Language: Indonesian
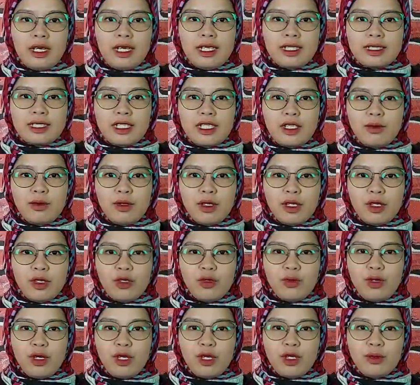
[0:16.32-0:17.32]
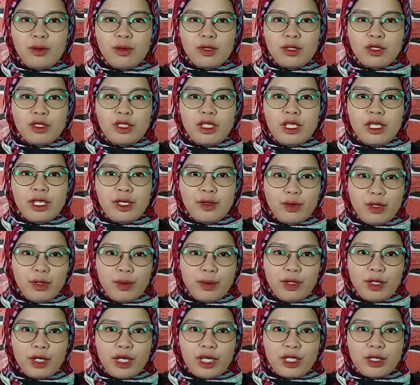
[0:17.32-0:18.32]
Assalamualaikum warahmatullahi
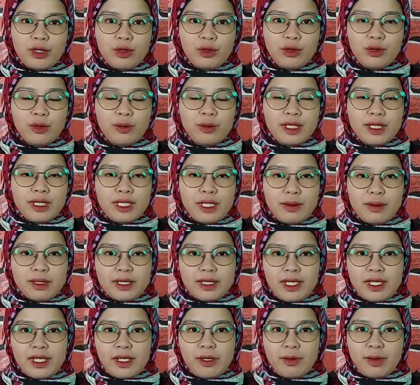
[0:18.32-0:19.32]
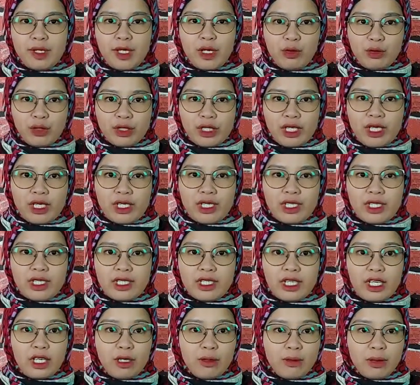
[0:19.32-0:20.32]
wabarakatuh. Bersama saya Mia Utari
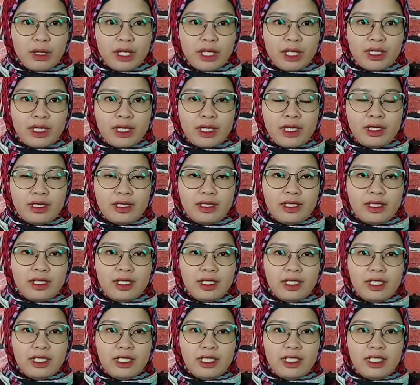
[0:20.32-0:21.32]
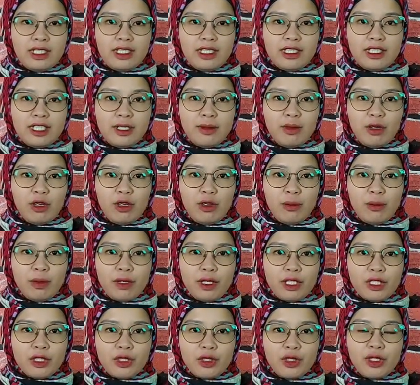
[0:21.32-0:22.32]
dalam berita ini jam
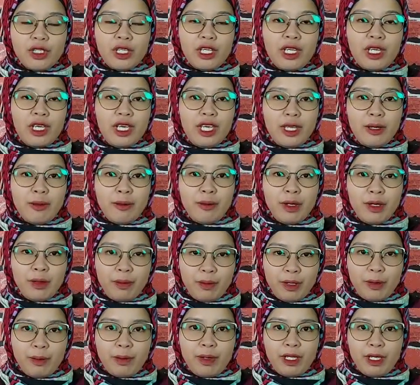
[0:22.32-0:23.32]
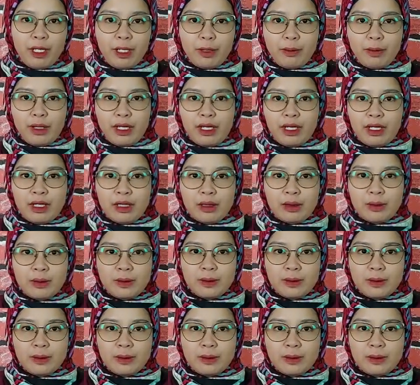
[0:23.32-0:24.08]
operasional MPP Palembang.